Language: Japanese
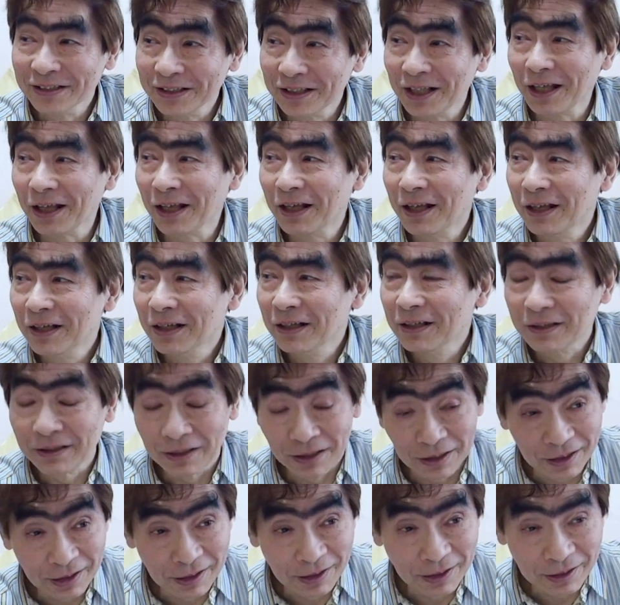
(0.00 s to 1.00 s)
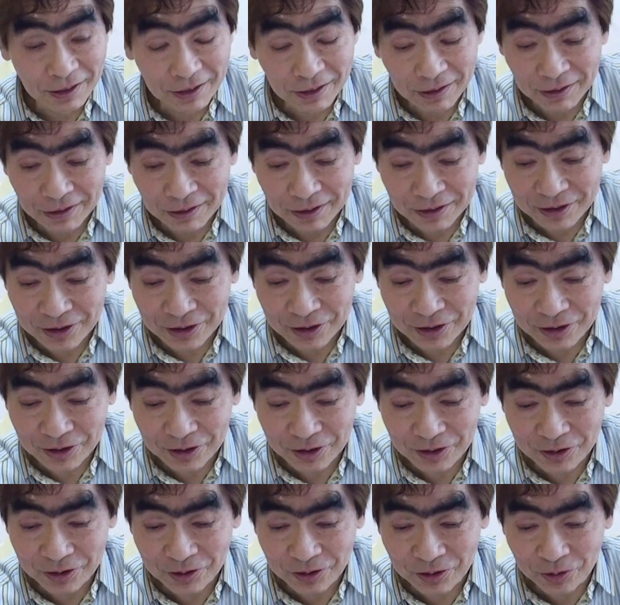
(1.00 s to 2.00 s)
で、えー、
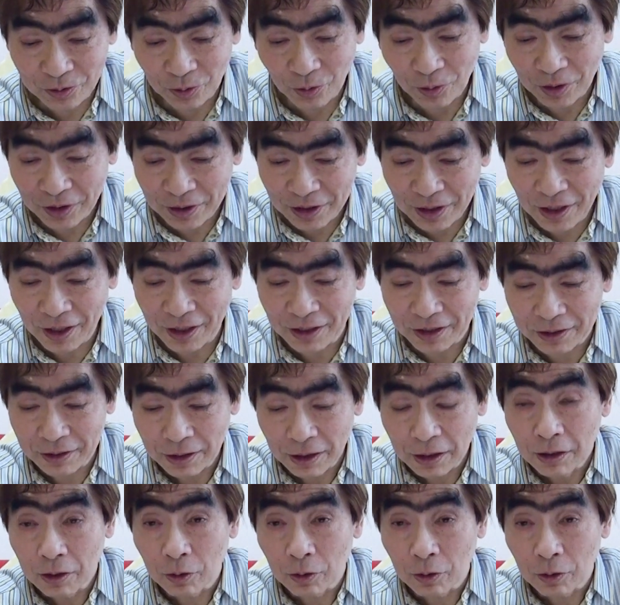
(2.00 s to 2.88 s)
それで